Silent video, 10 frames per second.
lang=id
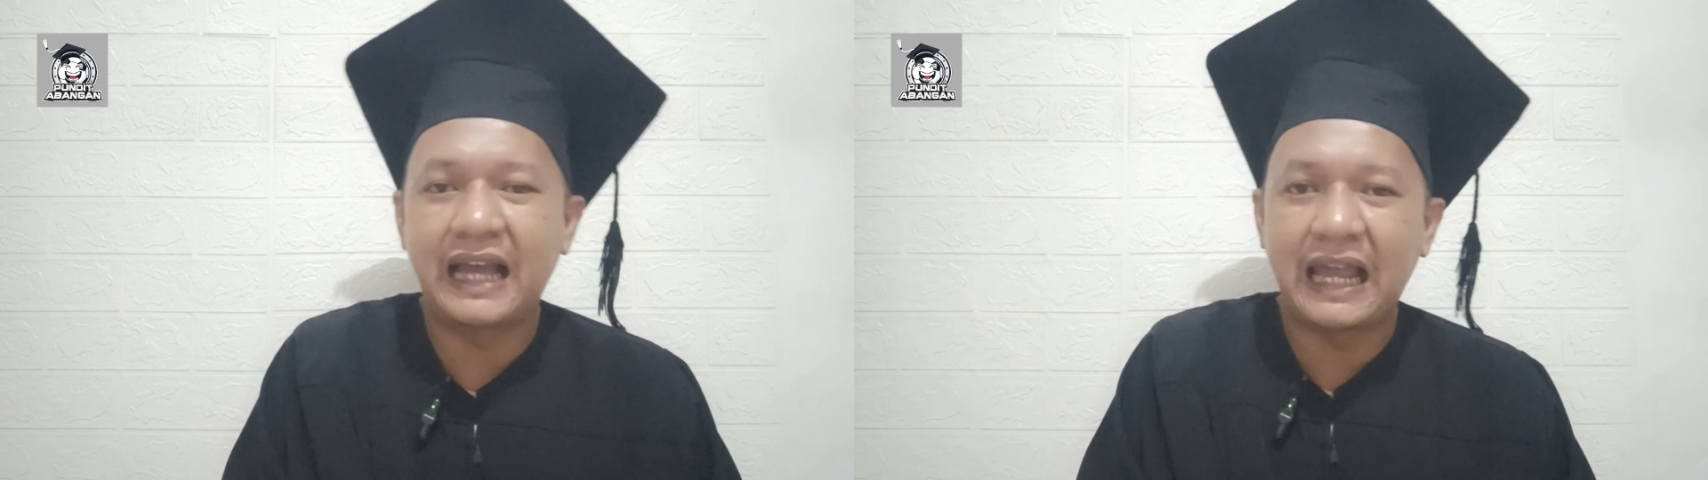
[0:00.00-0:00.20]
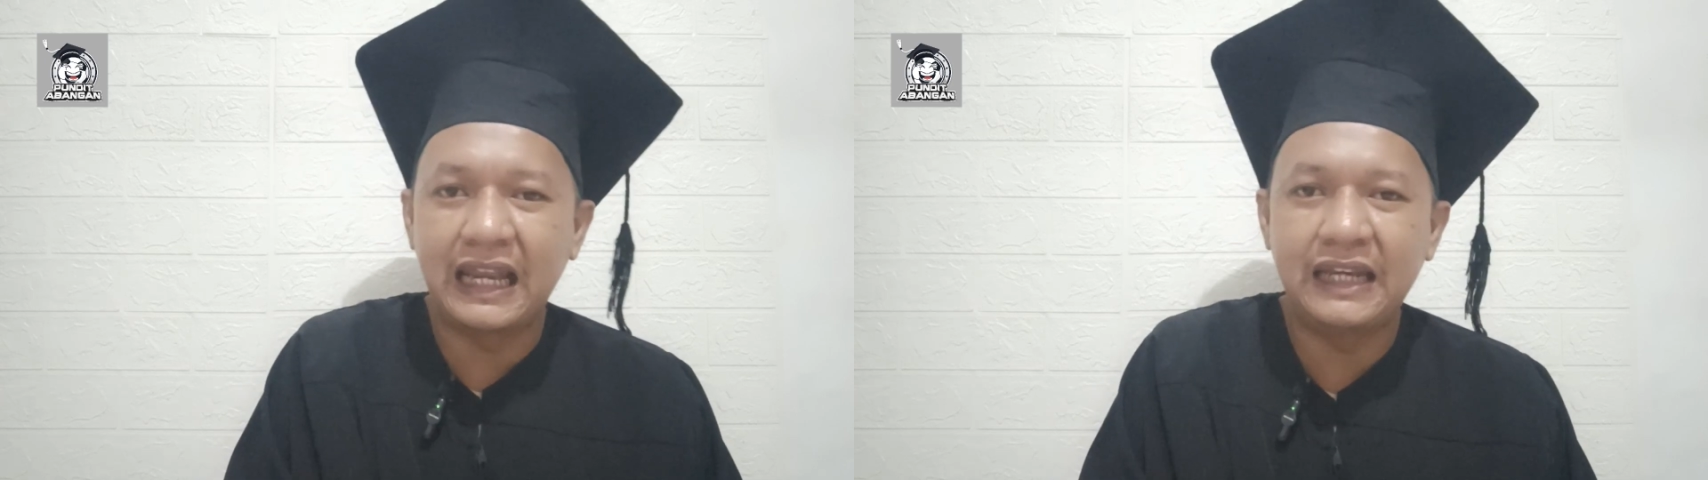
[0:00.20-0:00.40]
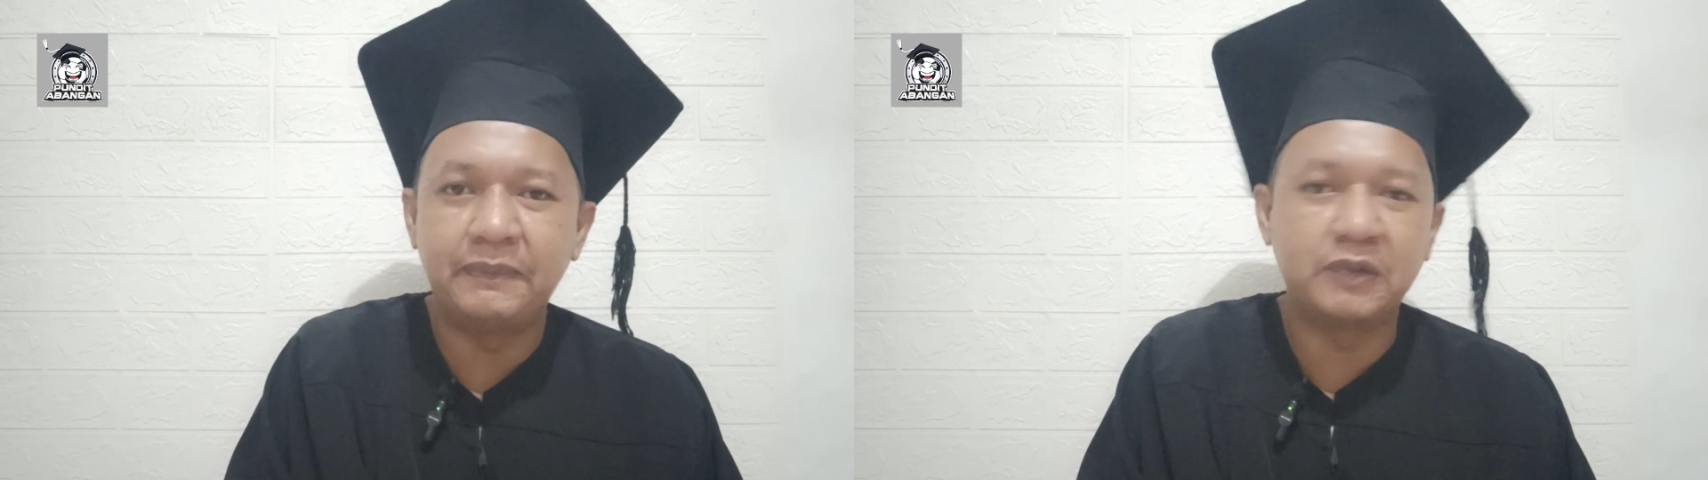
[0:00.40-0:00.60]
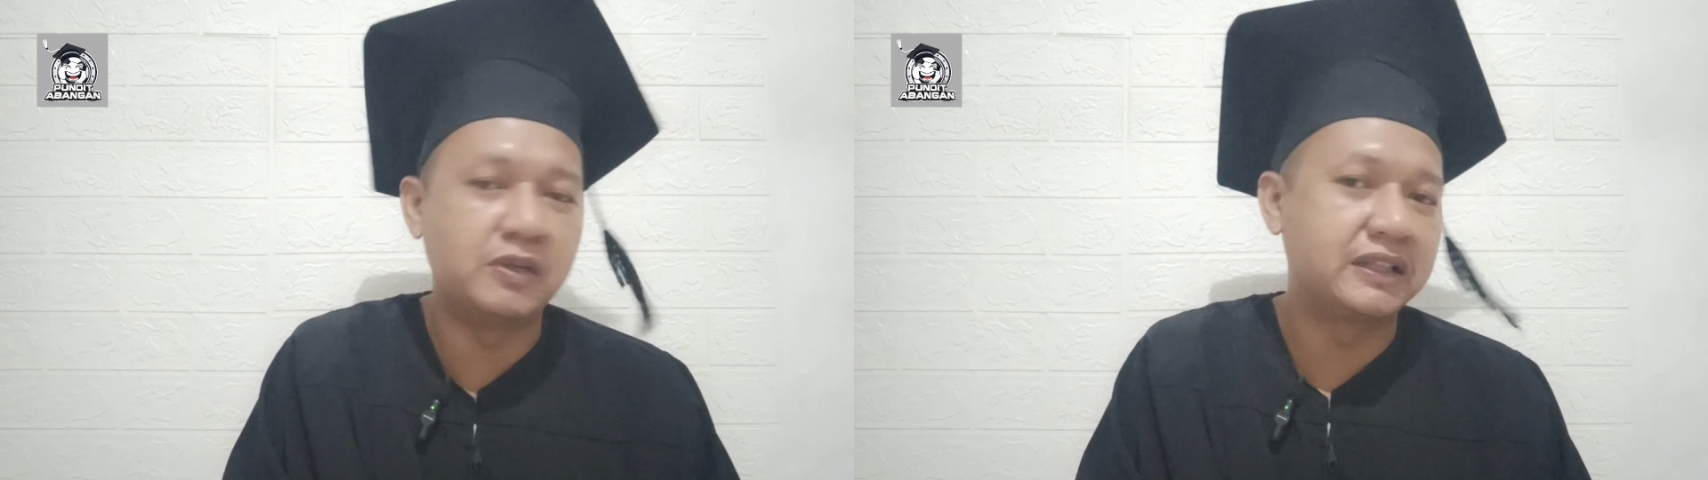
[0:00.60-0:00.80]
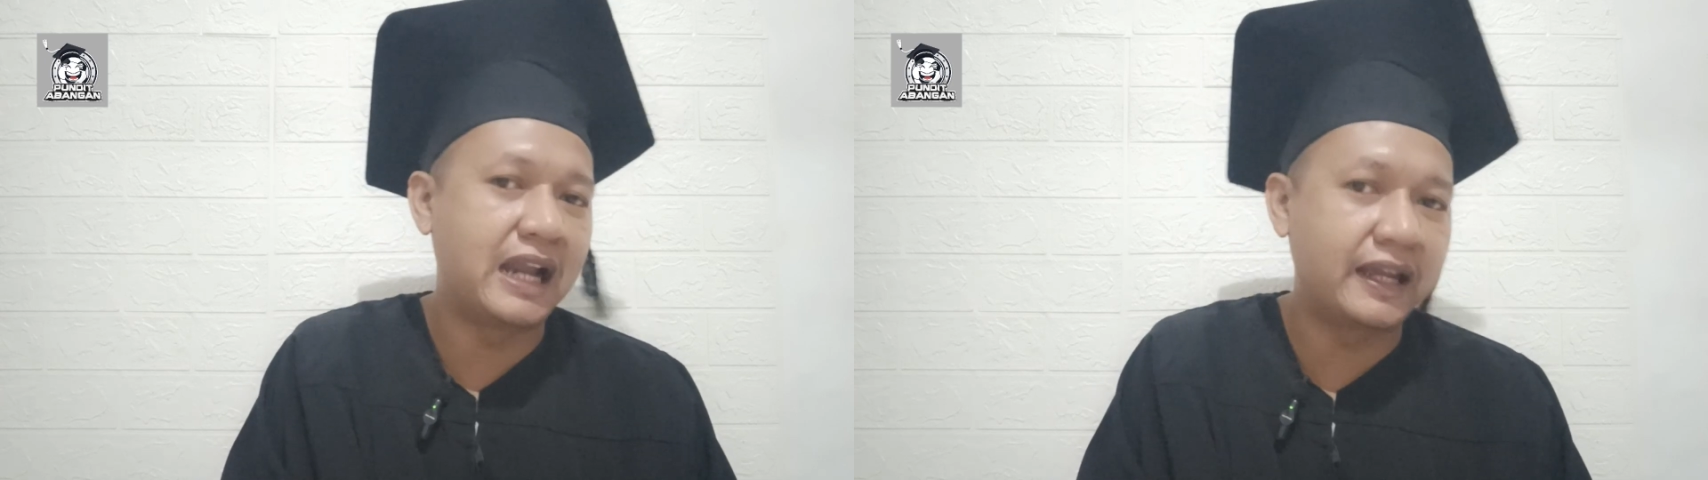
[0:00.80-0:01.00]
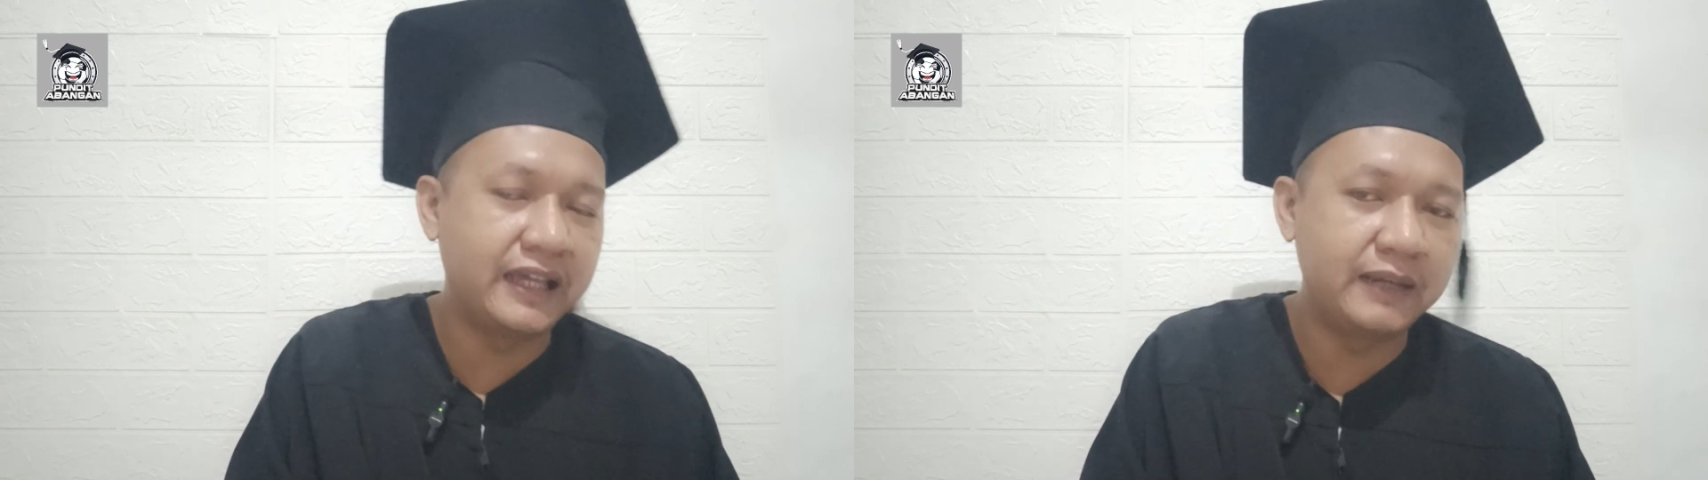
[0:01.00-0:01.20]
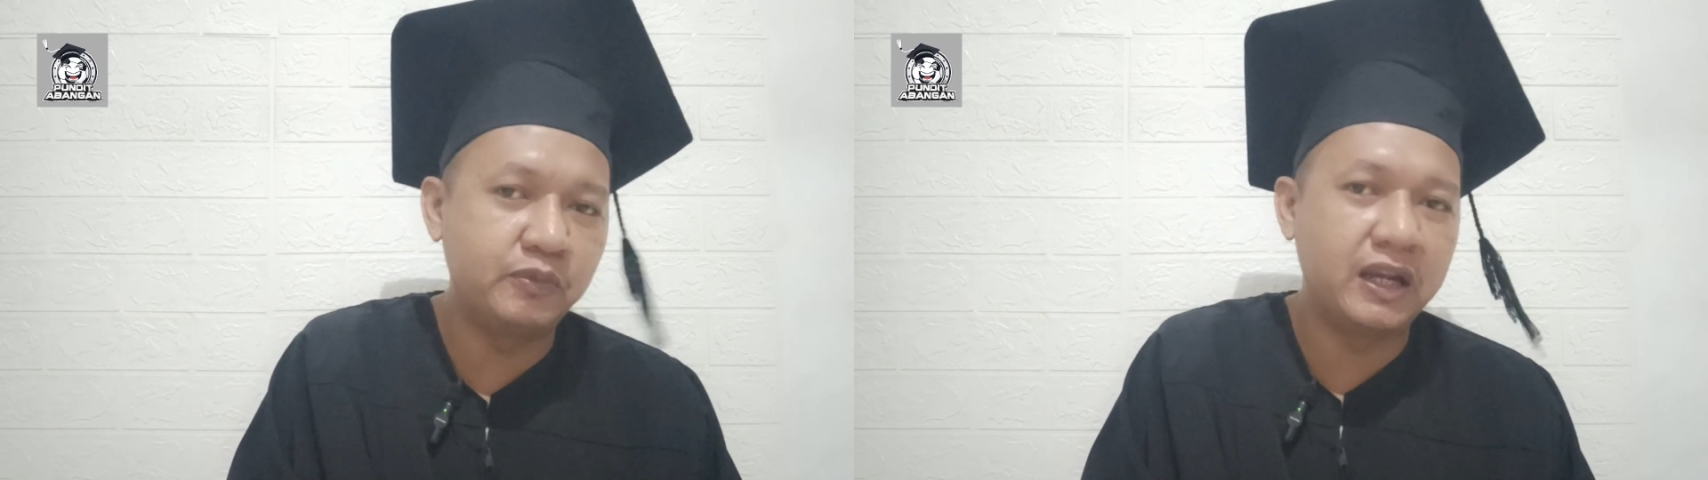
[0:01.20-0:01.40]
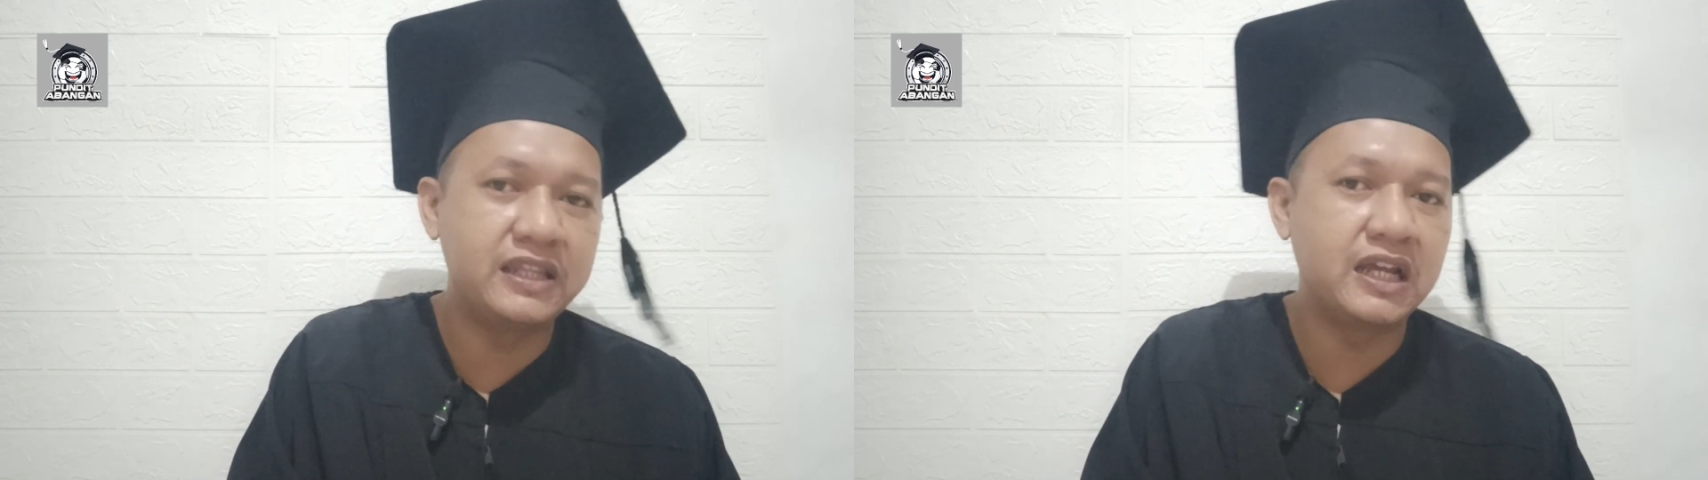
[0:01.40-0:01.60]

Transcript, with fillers: kalah di pertemuan terakhir bulan